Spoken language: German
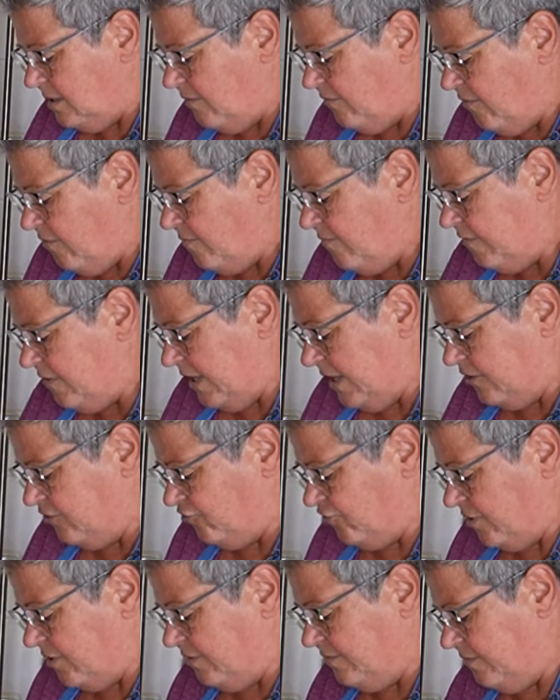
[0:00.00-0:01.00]
vom
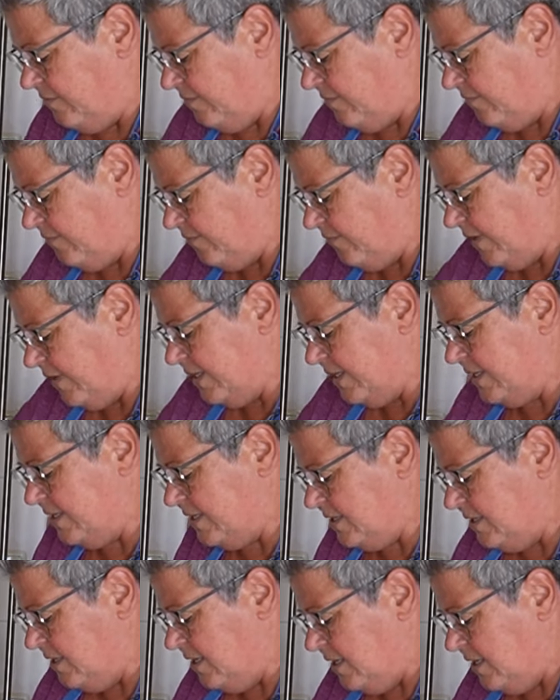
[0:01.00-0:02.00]
Fleischer, weil